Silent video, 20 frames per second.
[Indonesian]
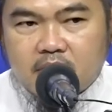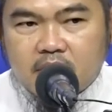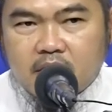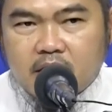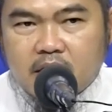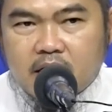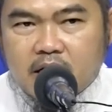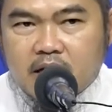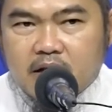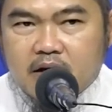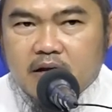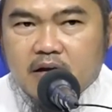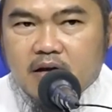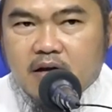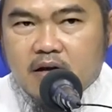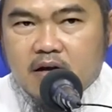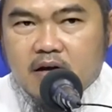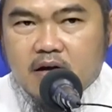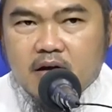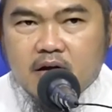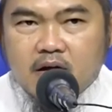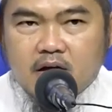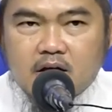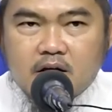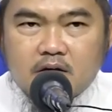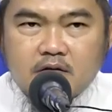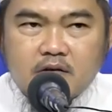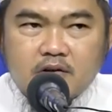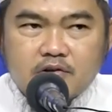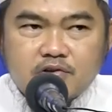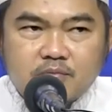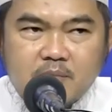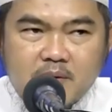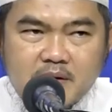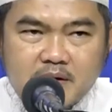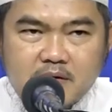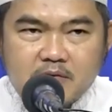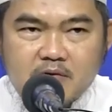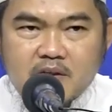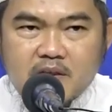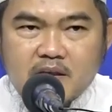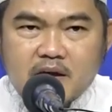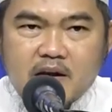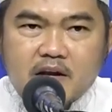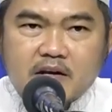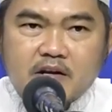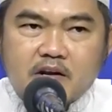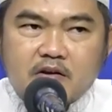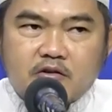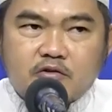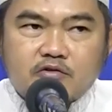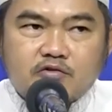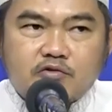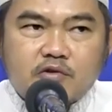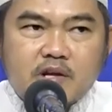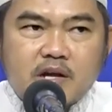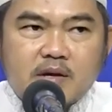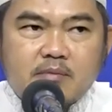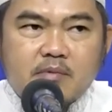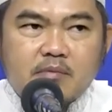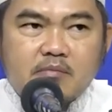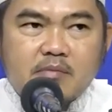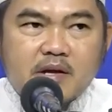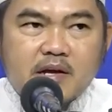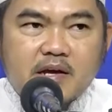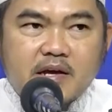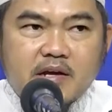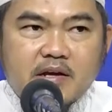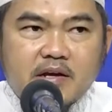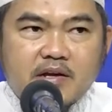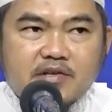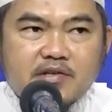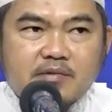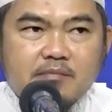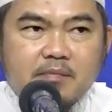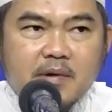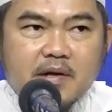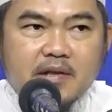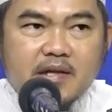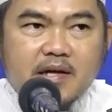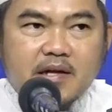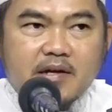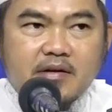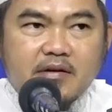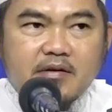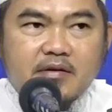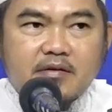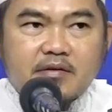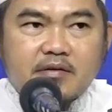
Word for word: Ya, karena Allah Subhanahu wa taala dan rasulnya memberikan kesempatan